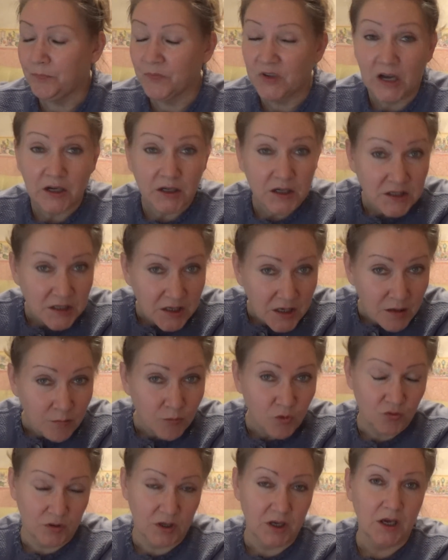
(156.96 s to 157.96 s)
Как раз
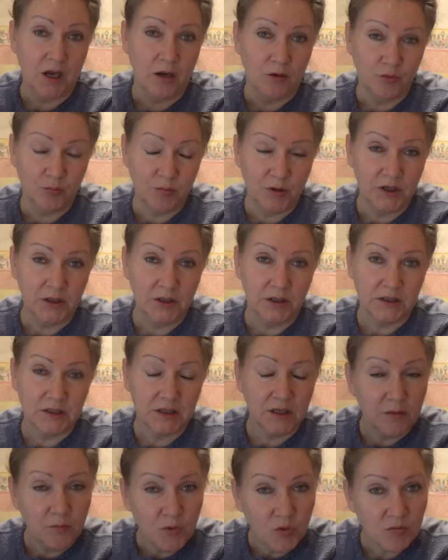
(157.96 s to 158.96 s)
химию-то я любила. С
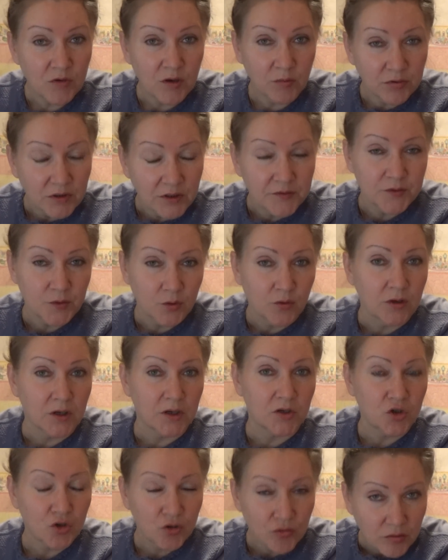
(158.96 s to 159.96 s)
химией у меня было все
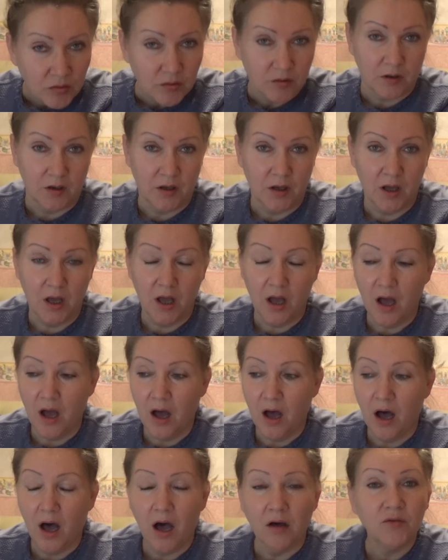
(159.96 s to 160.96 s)
хорошо.
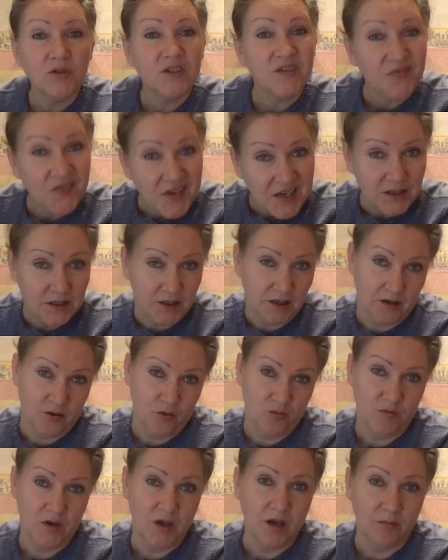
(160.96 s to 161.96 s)
А вот с
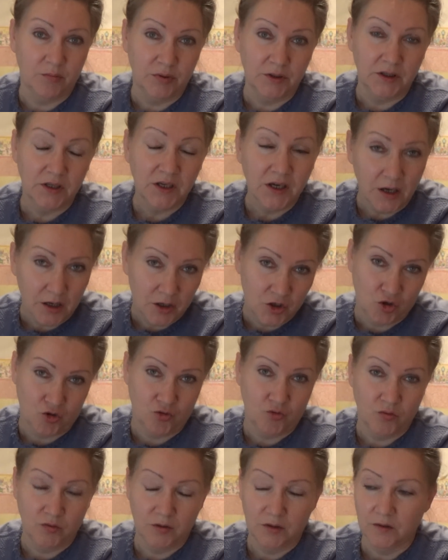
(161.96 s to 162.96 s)
физикой у меня было нехорошо.